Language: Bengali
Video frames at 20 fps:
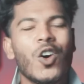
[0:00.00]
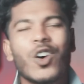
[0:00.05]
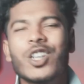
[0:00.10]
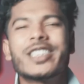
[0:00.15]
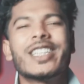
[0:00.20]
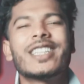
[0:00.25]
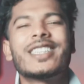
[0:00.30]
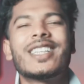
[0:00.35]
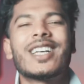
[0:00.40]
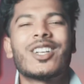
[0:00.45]

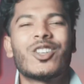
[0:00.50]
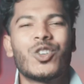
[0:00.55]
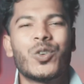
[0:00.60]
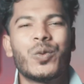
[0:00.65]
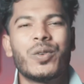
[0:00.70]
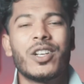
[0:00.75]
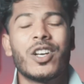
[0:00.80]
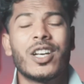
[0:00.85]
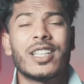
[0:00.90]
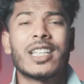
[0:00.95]
অসাধারণ
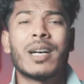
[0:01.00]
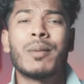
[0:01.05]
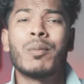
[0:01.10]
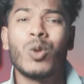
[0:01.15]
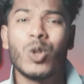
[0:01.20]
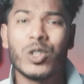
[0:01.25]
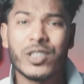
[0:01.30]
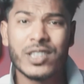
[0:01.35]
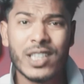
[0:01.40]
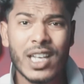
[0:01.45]
অভিনয় তা
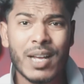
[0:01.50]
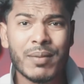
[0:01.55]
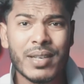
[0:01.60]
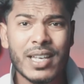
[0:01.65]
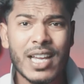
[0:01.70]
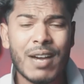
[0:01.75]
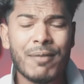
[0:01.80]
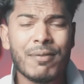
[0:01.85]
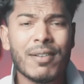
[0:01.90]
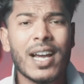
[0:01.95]
বলছিলাম
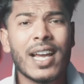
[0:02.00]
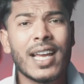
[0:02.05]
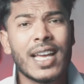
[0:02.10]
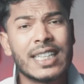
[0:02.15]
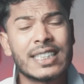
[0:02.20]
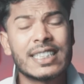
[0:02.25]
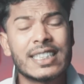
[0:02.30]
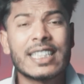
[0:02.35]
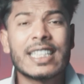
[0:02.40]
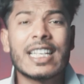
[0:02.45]
কি আপা
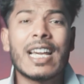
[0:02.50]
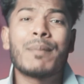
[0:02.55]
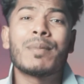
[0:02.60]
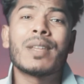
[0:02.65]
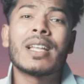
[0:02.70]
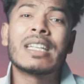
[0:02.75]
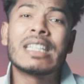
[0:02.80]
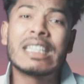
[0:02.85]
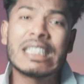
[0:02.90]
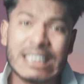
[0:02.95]
এসি কি
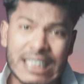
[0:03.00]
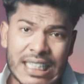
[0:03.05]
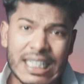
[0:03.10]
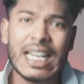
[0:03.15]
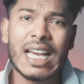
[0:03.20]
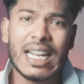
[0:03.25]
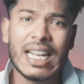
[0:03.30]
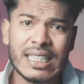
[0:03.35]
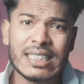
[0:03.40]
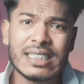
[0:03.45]
আপনার নিজের
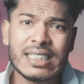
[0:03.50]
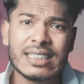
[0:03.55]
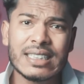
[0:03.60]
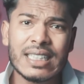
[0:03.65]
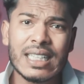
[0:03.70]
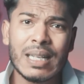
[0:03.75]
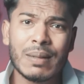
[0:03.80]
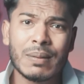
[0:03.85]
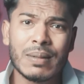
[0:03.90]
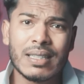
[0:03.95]
কারেন্ট দিয়ে
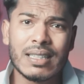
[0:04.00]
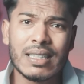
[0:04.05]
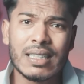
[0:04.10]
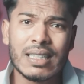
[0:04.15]
চালাবেন